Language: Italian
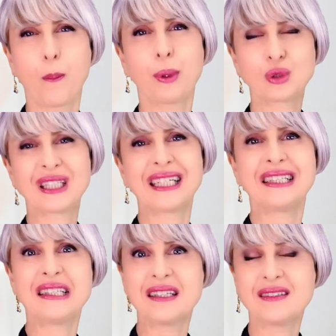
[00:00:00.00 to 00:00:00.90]

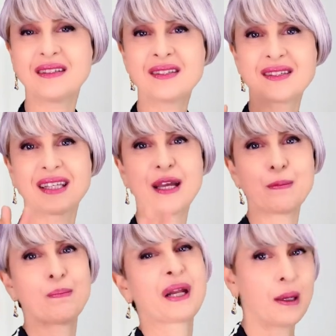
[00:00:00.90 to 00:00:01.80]
potenti di
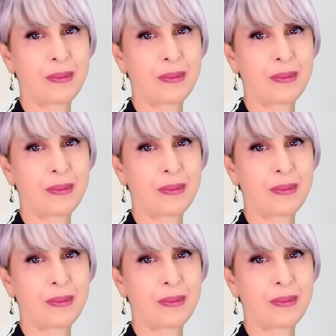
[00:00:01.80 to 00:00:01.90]
sempre